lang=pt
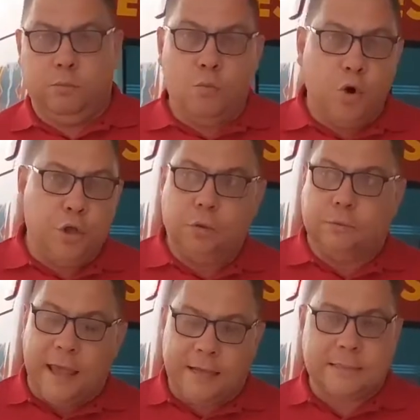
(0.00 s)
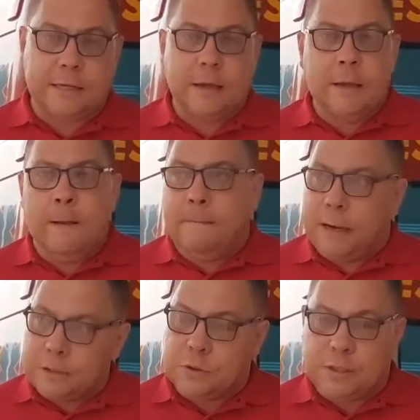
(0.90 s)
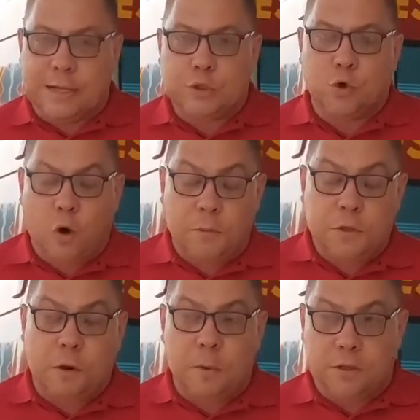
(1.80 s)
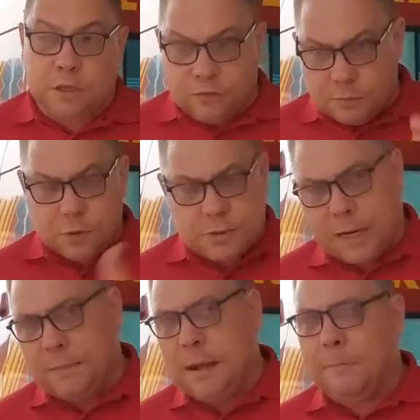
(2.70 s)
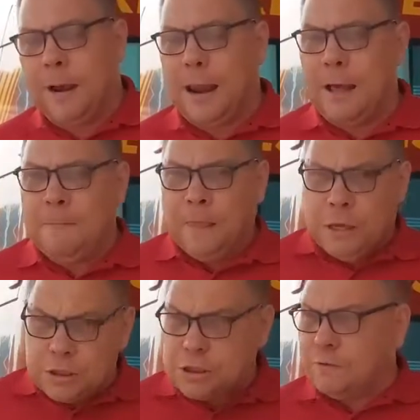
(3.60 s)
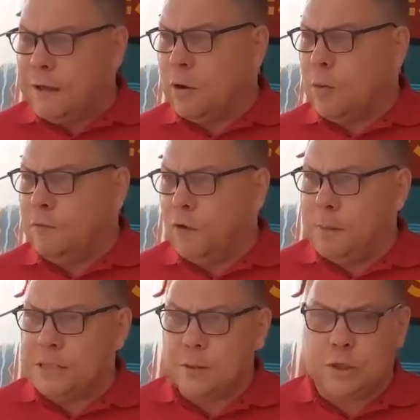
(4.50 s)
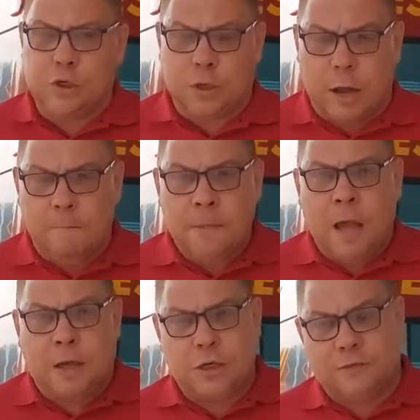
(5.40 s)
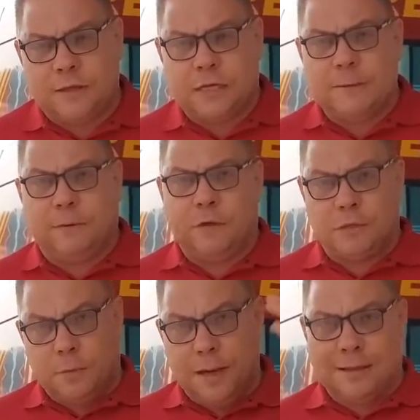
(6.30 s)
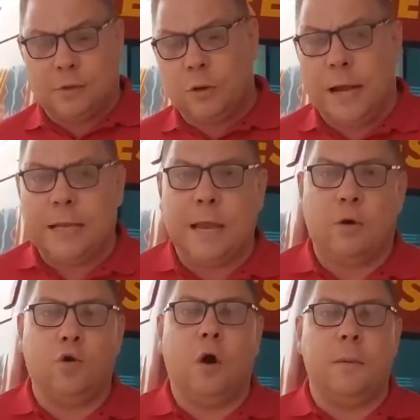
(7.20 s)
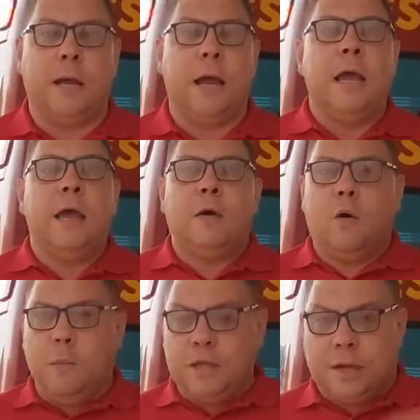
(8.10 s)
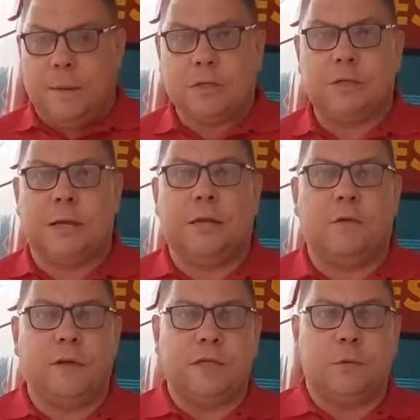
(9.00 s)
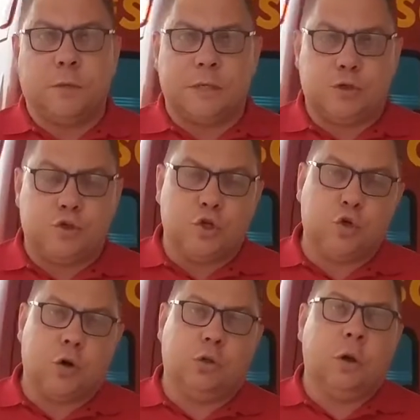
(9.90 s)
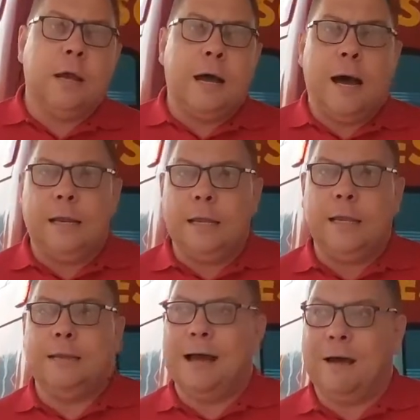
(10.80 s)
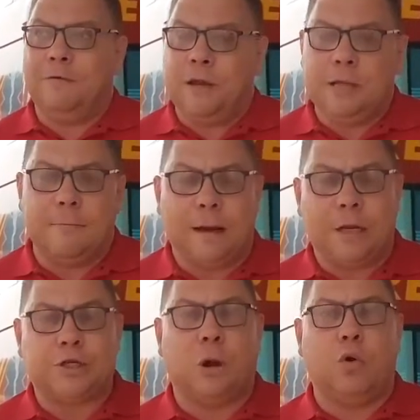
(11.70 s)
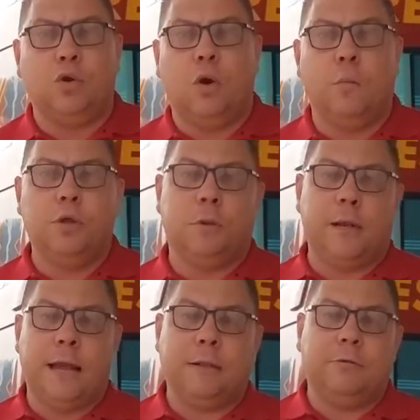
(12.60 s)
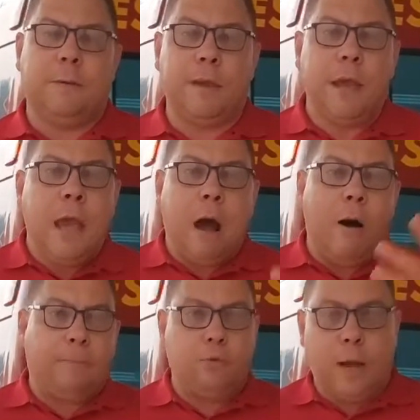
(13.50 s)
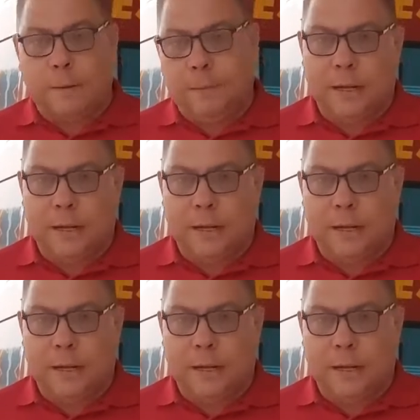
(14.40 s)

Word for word: muito tensa para as unidades do Corpo de Bombeiros. Nós vamos nos encaminhar para lá e se tiver alguma informação adicional, a gente vai trazer para você. Obrigado à Drogaria Econômica, com medicamentos de até 95% de desconto ali na Avenida Marechal Rondon. Muito obrigado também ao Rápido Car,